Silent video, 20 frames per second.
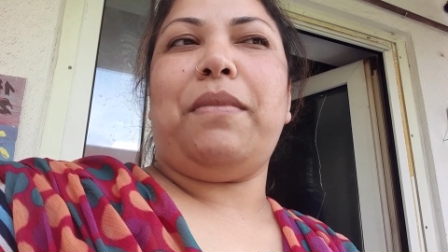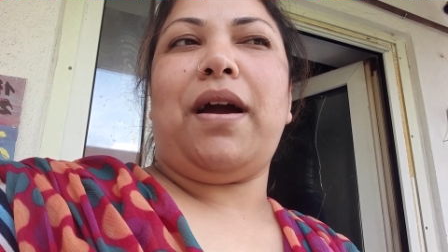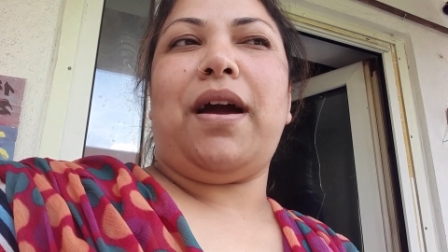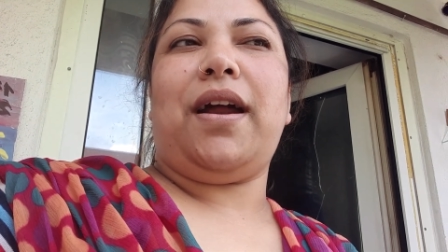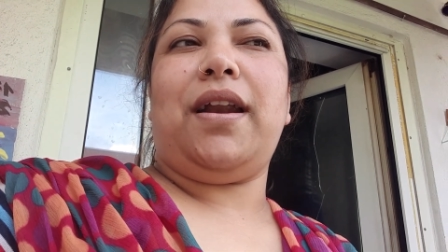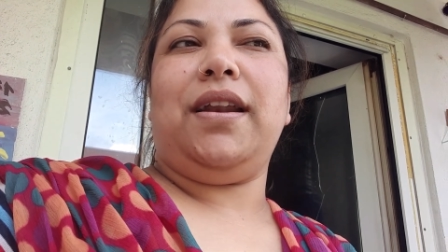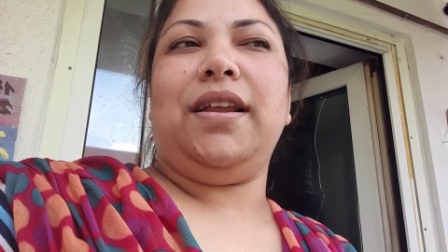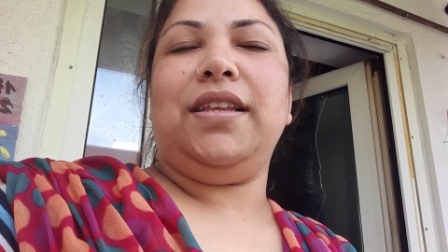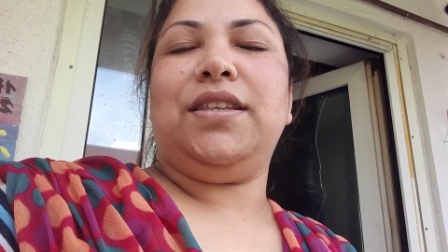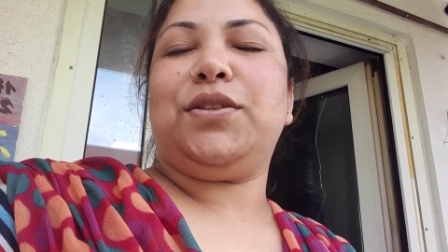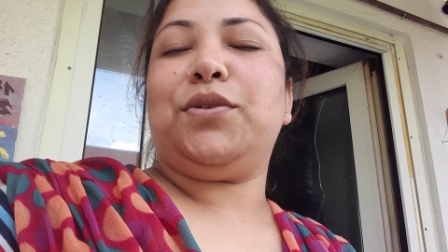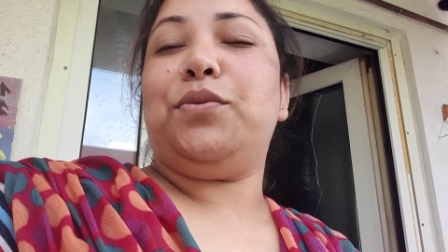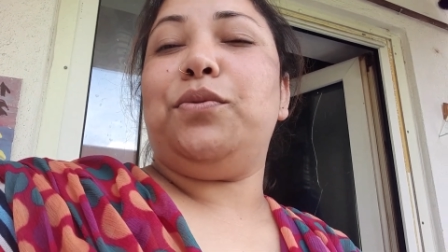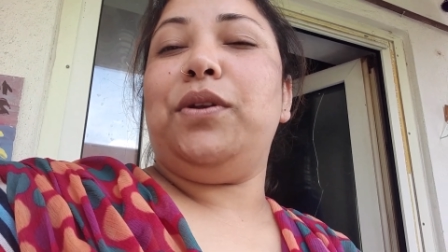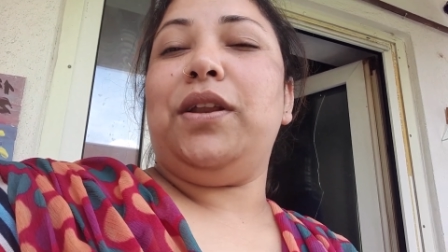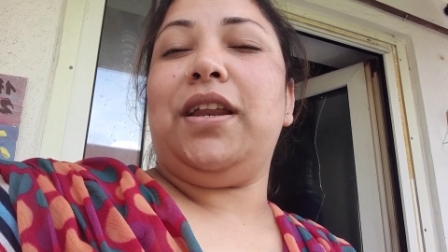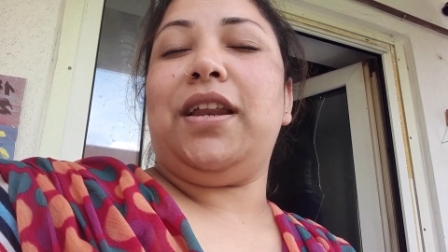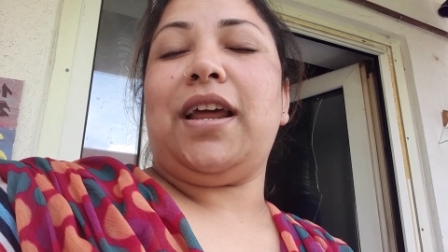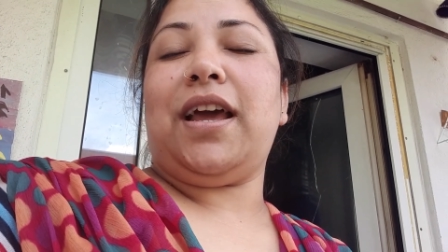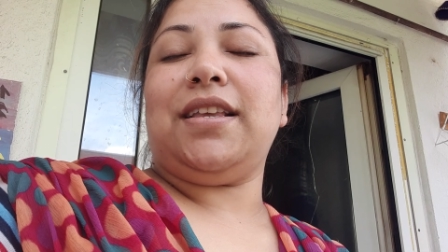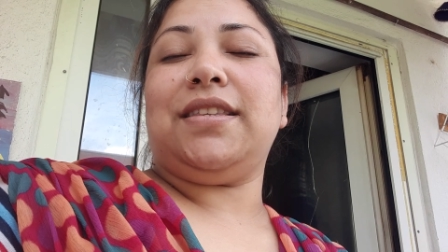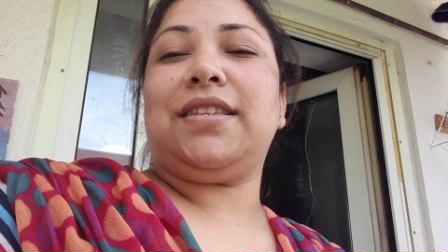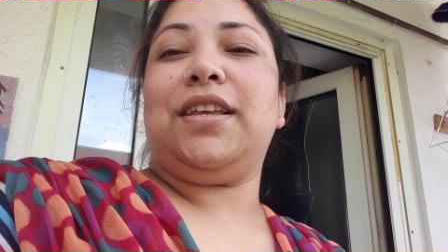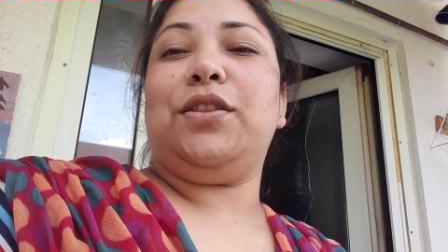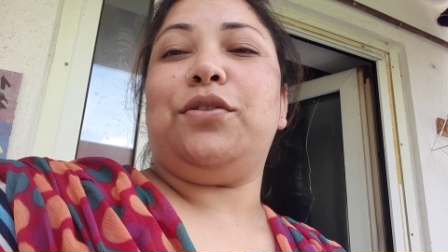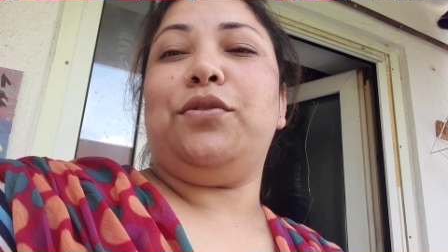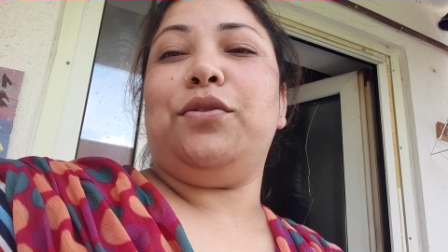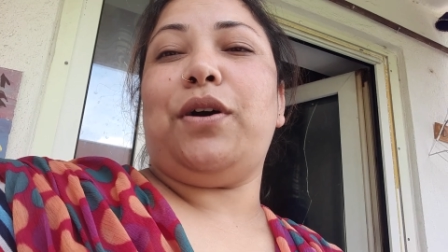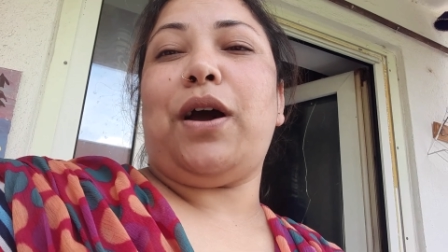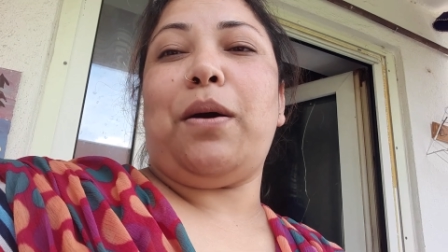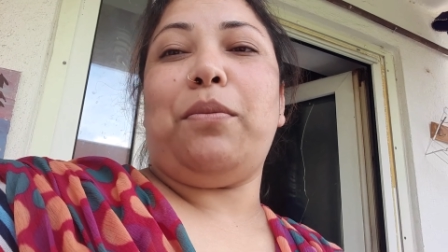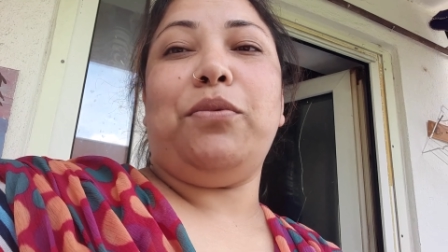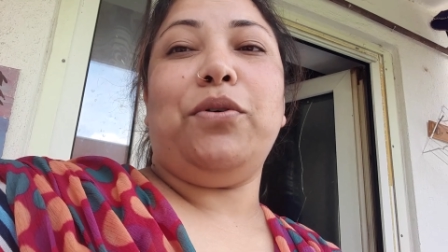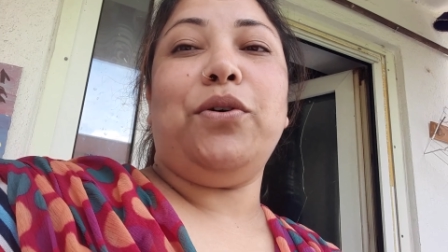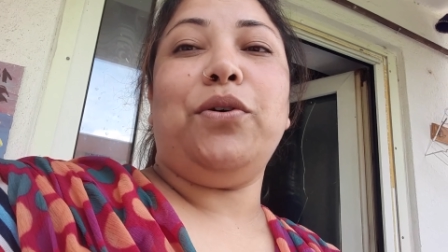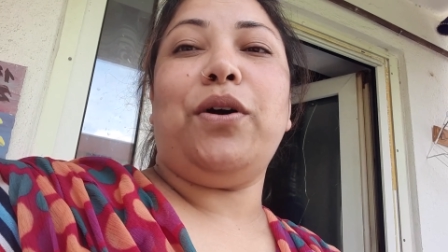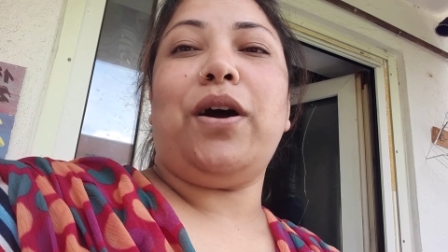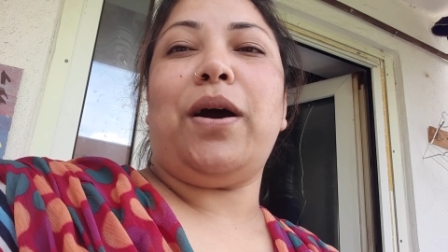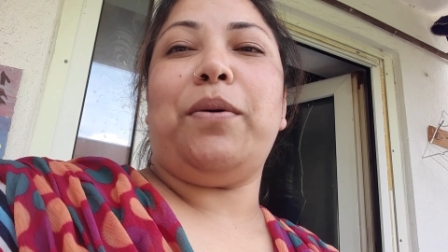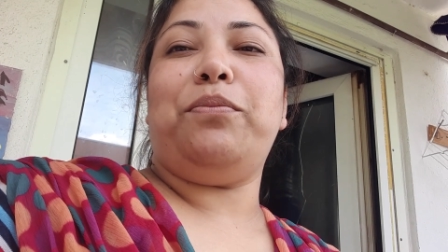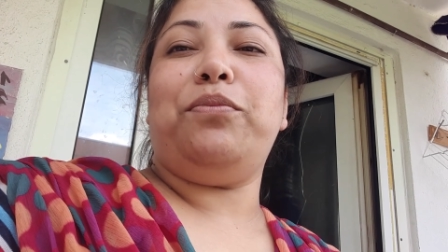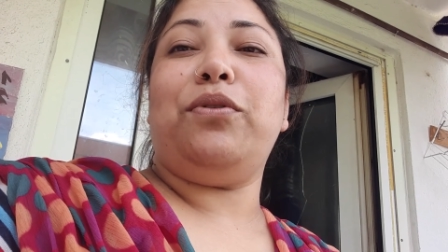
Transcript: আর স্কুলের আজকে তো আবহাওয়া